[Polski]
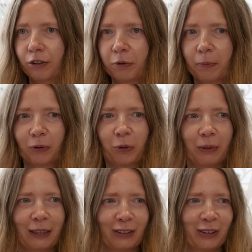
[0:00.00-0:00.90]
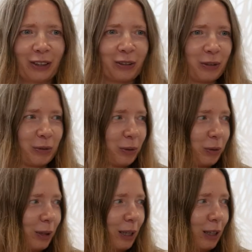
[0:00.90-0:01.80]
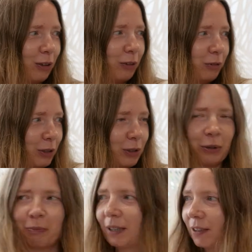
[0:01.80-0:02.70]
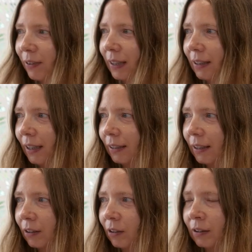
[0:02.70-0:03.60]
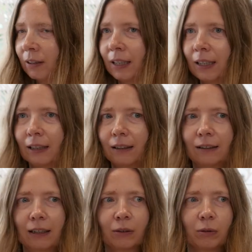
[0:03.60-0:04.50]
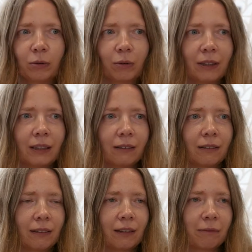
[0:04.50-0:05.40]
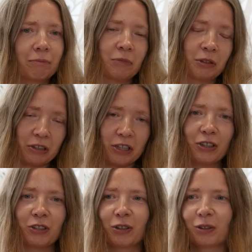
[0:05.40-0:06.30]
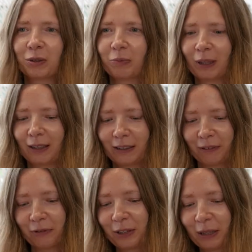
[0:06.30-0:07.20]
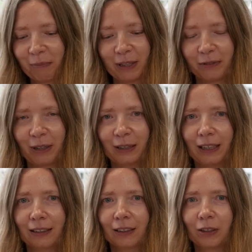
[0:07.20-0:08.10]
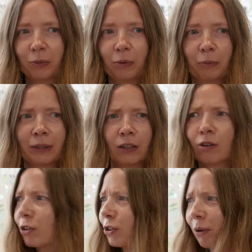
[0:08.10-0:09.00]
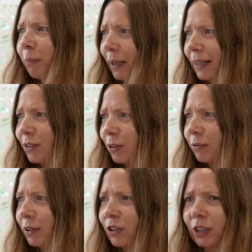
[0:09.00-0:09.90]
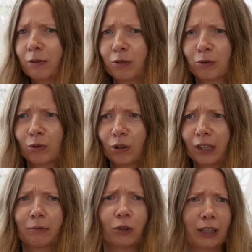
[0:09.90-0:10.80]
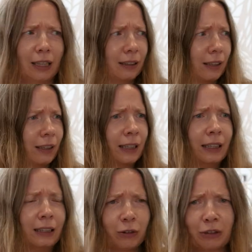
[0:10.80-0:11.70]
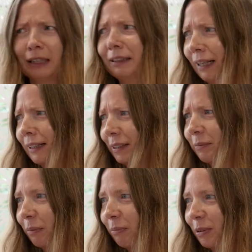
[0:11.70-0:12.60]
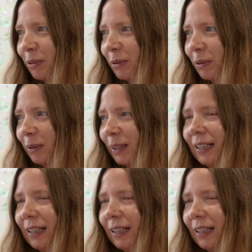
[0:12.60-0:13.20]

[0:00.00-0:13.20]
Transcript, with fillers: w przypadku Platona to skutkuje jego wizją państwa idealnego, dla której, dla, dla części osób ta, ta wizja państwa idealnego byłaby najgorszą opresją, wręcz jakimś ustrojem totalnie totalitarnym po mhm. prostu.